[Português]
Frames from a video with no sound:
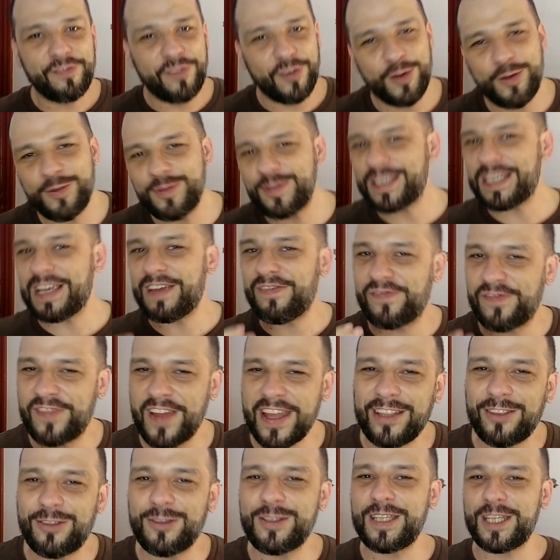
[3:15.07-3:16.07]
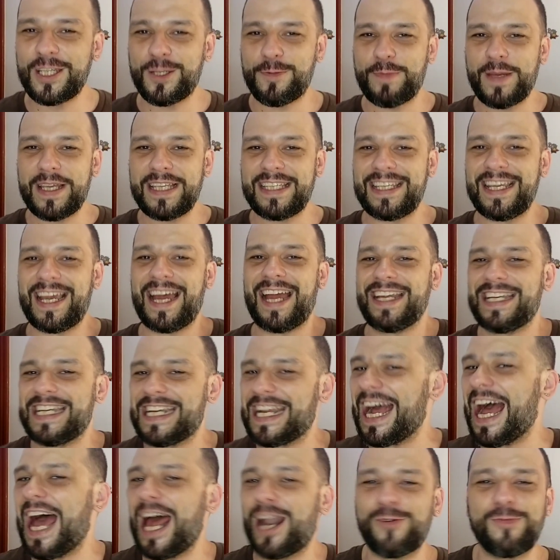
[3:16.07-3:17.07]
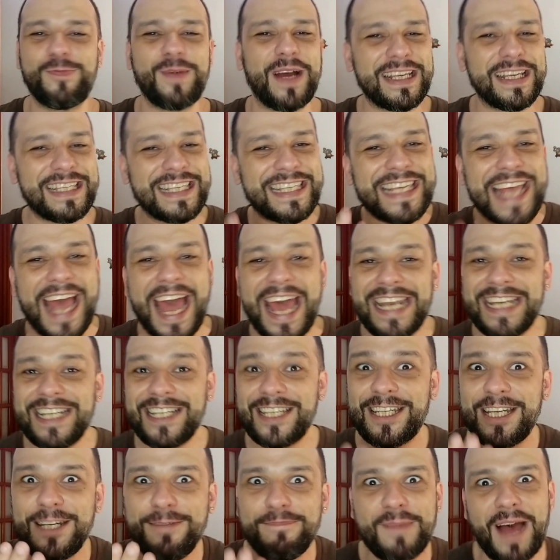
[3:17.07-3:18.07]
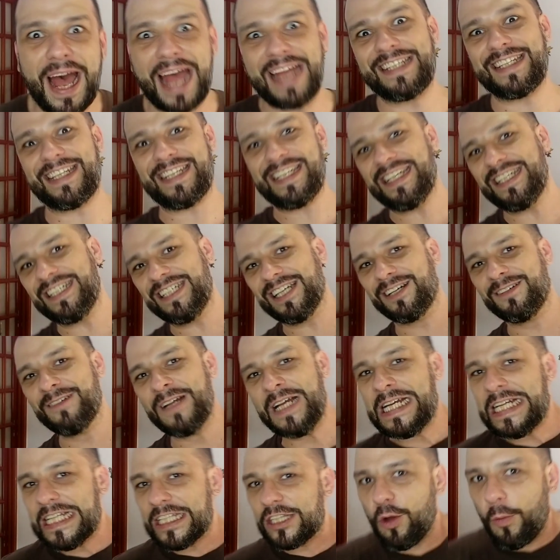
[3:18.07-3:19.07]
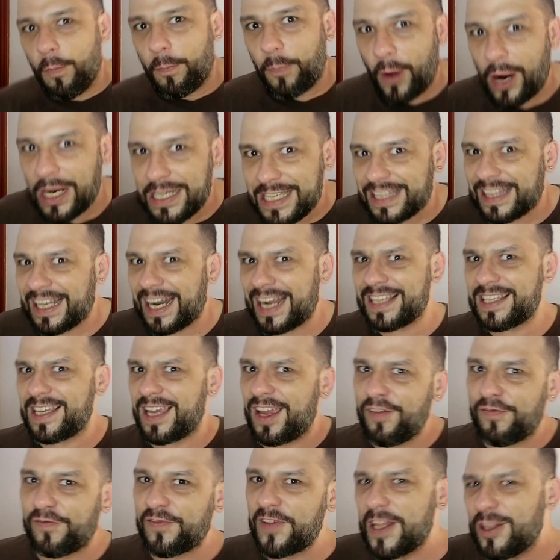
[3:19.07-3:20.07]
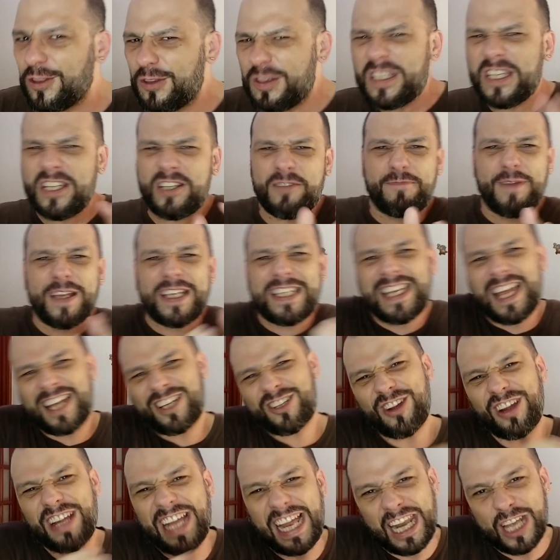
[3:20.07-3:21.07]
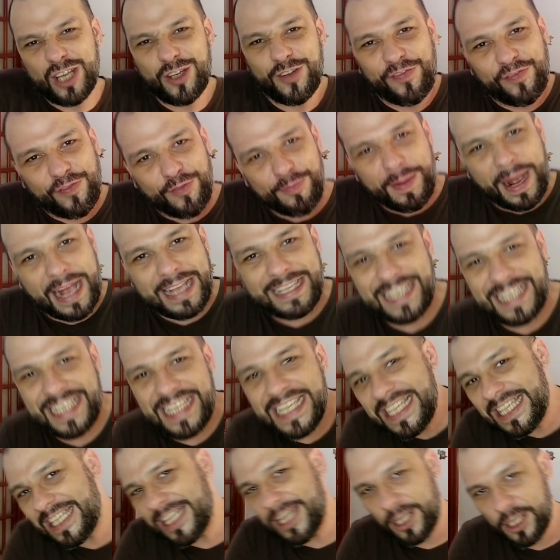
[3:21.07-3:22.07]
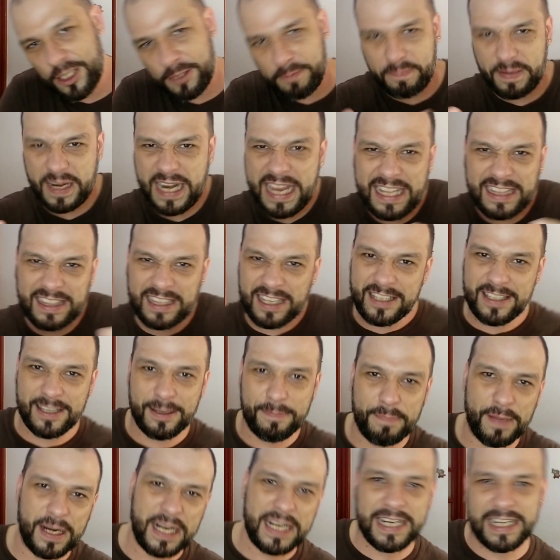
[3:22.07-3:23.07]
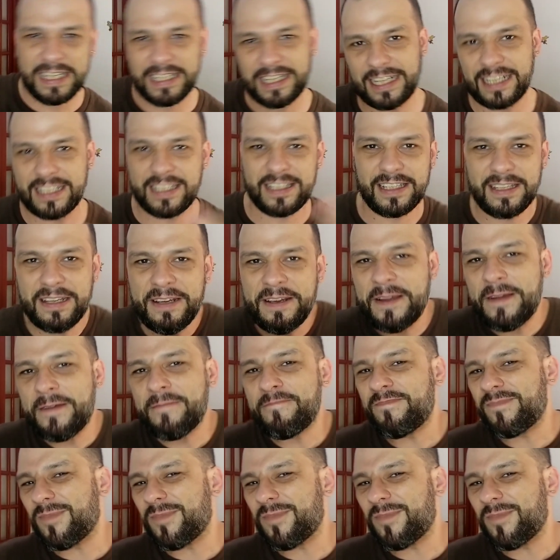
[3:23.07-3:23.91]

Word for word: foram os efeitos especiais. Cara, uma série de magia. Não pode trazer efeitos especiais com aquelas fumacinhas pretas e brancas e